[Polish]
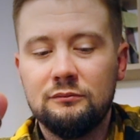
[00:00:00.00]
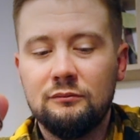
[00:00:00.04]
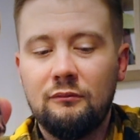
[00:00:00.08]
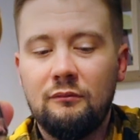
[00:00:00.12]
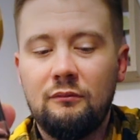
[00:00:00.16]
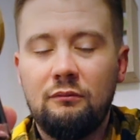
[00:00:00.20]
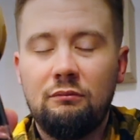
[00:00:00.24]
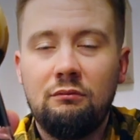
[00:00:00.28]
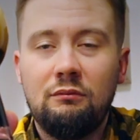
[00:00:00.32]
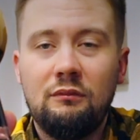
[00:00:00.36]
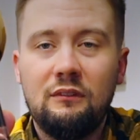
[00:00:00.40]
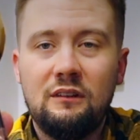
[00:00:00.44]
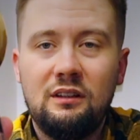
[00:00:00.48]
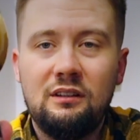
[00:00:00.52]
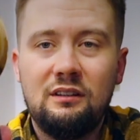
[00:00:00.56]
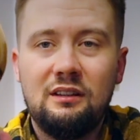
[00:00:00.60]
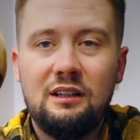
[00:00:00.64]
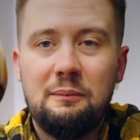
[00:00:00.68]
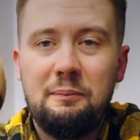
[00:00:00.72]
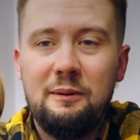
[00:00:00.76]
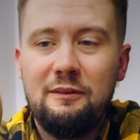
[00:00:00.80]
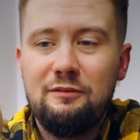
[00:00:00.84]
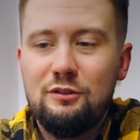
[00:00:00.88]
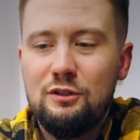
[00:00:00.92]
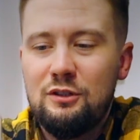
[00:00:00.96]
Mm,
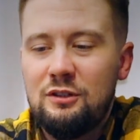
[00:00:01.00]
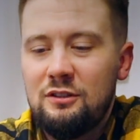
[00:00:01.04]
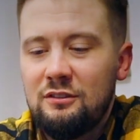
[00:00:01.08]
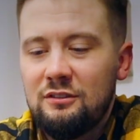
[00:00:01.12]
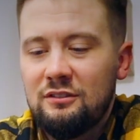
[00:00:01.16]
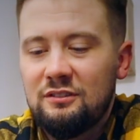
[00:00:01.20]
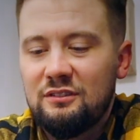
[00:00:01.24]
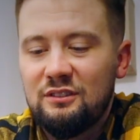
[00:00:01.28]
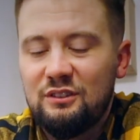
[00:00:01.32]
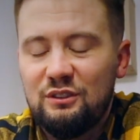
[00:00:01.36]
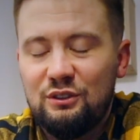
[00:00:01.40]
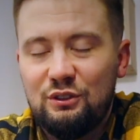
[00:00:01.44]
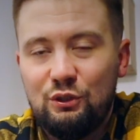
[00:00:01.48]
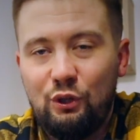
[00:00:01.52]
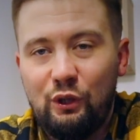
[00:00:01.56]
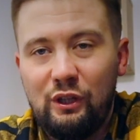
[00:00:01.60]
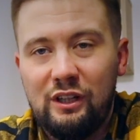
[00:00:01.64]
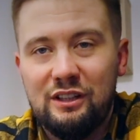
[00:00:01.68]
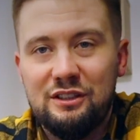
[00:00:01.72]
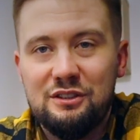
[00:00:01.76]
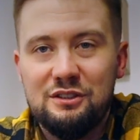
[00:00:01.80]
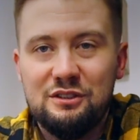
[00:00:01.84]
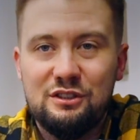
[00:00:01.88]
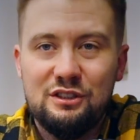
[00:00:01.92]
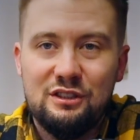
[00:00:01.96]
na pewno to
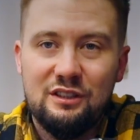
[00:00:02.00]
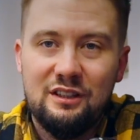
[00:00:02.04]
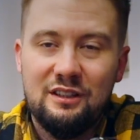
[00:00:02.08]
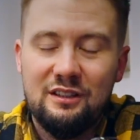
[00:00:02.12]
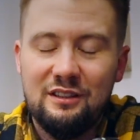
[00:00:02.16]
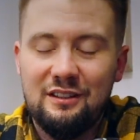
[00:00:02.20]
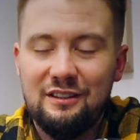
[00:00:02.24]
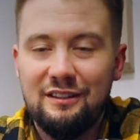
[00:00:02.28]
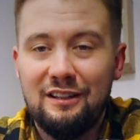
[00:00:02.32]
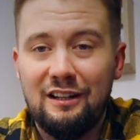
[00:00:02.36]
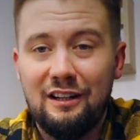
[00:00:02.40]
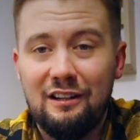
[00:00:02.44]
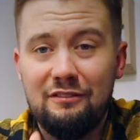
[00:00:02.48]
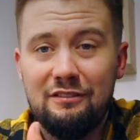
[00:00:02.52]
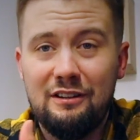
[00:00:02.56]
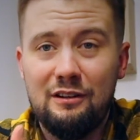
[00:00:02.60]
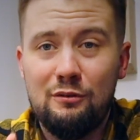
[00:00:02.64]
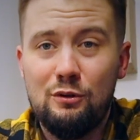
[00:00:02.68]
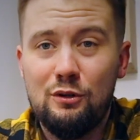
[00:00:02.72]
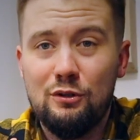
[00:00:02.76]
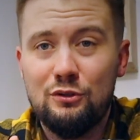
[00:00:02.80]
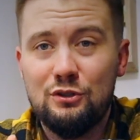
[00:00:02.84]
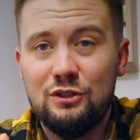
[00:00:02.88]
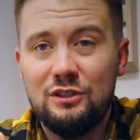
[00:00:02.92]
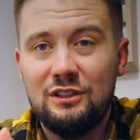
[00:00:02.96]
jak się
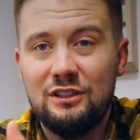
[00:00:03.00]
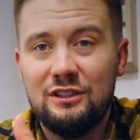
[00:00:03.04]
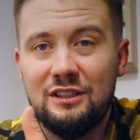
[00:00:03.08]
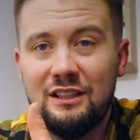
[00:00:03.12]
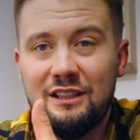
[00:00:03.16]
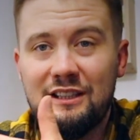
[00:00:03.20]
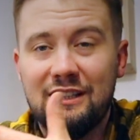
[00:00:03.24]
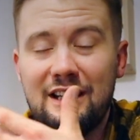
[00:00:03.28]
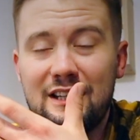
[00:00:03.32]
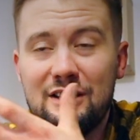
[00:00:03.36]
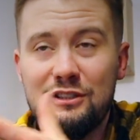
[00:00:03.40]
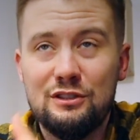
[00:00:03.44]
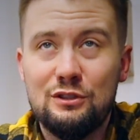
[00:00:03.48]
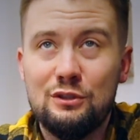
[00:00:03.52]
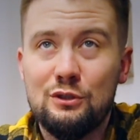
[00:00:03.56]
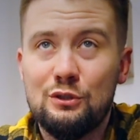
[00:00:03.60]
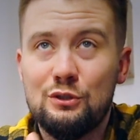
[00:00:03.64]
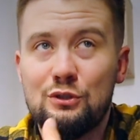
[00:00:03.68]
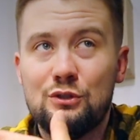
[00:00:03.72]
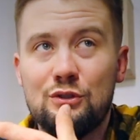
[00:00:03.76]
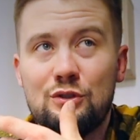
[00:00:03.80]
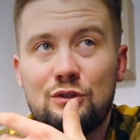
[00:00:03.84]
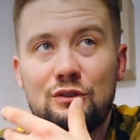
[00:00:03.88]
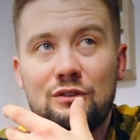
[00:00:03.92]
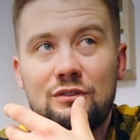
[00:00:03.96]
nalewało, czyli ta
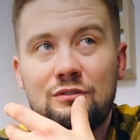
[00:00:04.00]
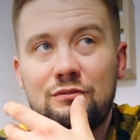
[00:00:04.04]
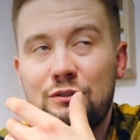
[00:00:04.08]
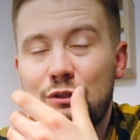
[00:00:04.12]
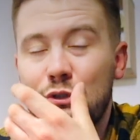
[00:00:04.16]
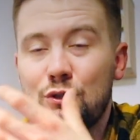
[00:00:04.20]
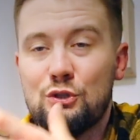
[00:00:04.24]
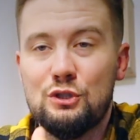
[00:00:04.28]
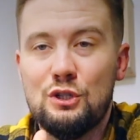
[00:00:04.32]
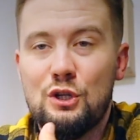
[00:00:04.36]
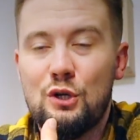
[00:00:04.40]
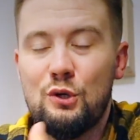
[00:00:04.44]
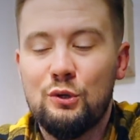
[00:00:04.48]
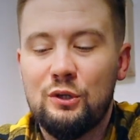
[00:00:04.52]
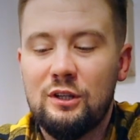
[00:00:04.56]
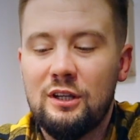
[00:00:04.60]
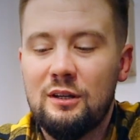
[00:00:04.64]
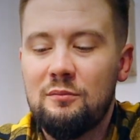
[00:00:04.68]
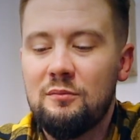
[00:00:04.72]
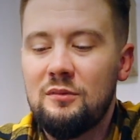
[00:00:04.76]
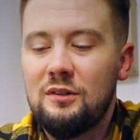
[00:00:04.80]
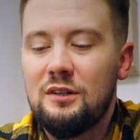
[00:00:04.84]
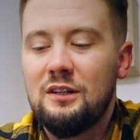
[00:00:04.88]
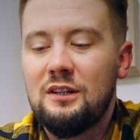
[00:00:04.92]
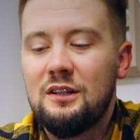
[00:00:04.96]
gęstość widoczna
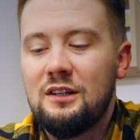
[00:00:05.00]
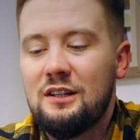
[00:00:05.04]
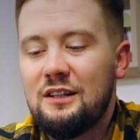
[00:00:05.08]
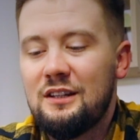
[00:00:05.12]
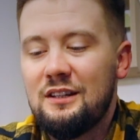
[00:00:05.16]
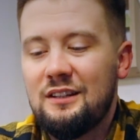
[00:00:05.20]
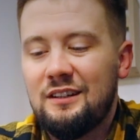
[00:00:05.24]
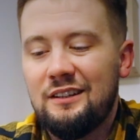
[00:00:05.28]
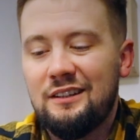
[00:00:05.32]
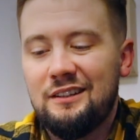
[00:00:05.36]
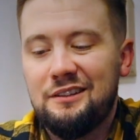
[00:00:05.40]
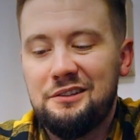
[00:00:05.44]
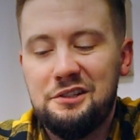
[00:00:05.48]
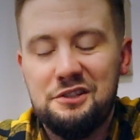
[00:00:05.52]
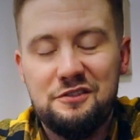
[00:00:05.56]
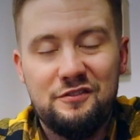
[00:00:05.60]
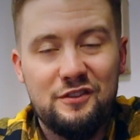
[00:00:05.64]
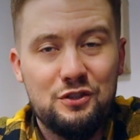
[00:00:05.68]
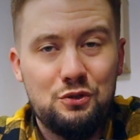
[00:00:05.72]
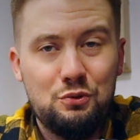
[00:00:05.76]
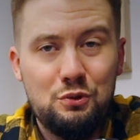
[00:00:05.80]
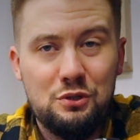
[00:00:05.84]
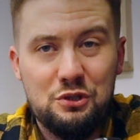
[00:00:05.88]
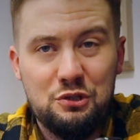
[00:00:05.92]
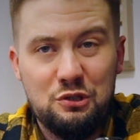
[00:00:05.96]
okiem, nie
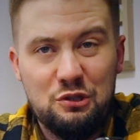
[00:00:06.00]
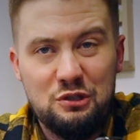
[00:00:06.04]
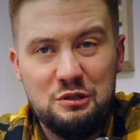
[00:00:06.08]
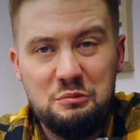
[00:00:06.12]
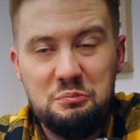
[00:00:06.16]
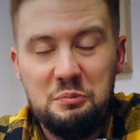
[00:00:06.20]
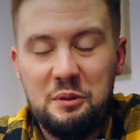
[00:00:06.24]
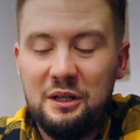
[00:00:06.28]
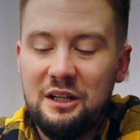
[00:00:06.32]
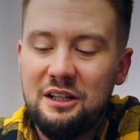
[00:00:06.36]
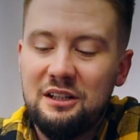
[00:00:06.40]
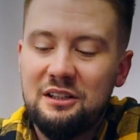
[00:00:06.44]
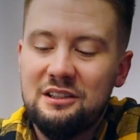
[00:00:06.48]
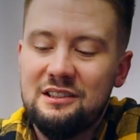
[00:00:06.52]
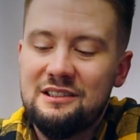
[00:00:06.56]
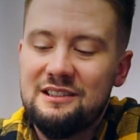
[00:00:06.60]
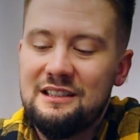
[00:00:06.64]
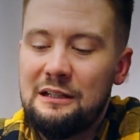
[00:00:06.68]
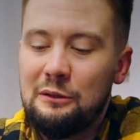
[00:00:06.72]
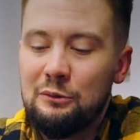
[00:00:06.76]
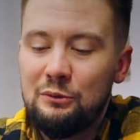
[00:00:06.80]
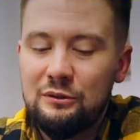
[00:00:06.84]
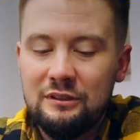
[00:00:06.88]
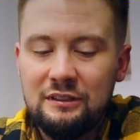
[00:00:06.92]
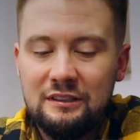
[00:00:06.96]
zwiastuje, że to jest imperialny
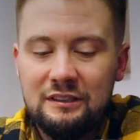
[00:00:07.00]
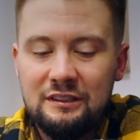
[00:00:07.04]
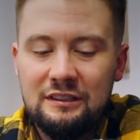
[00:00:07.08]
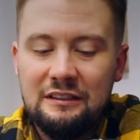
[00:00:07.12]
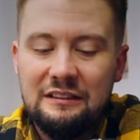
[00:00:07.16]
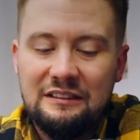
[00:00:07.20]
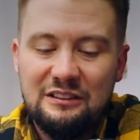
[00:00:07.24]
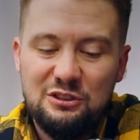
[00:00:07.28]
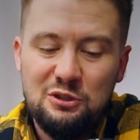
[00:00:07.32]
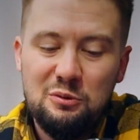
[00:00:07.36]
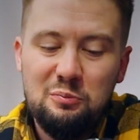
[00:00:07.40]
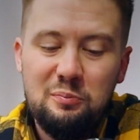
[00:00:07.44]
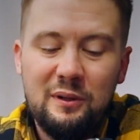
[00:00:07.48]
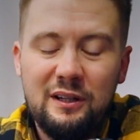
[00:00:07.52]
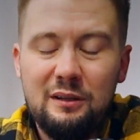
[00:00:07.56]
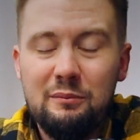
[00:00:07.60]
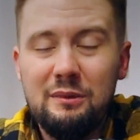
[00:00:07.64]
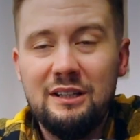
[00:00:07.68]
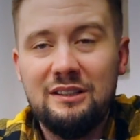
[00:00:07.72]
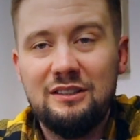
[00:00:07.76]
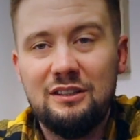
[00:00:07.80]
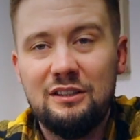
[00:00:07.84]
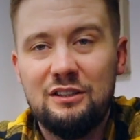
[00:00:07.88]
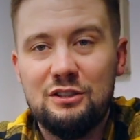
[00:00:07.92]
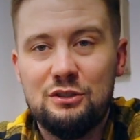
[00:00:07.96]
stout. Zresztą
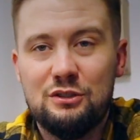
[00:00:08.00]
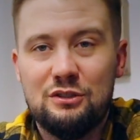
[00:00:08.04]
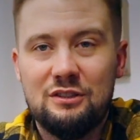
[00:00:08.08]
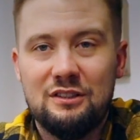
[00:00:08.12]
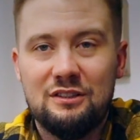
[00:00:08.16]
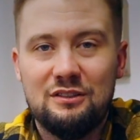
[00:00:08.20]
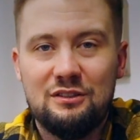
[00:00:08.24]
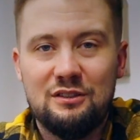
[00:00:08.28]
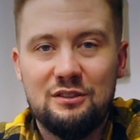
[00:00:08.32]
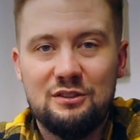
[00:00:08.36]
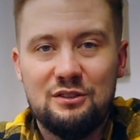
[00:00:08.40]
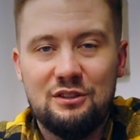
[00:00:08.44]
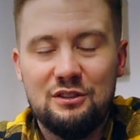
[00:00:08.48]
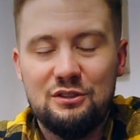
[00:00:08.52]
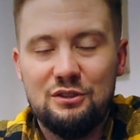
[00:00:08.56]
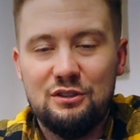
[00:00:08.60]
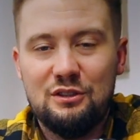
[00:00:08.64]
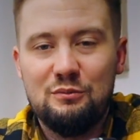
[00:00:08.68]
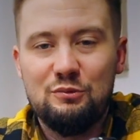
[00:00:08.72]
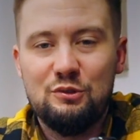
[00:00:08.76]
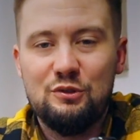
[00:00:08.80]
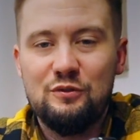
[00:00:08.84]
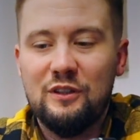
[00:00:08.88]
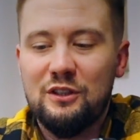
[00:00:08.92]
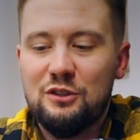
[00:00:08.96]
parametry też, też, też
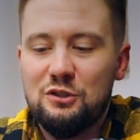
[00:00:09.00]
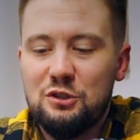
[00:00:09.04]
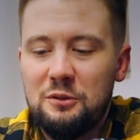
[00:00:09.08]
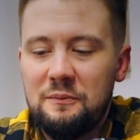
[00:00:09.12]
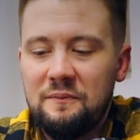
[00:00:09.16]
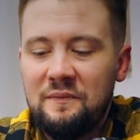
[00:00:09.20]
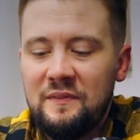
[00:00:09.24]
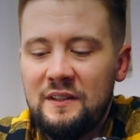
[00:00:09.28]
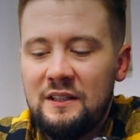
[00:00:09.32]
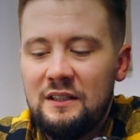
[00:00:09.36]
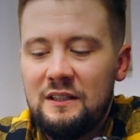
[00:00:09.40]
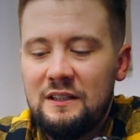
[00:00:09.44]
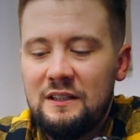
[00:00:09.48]
temu świadczą.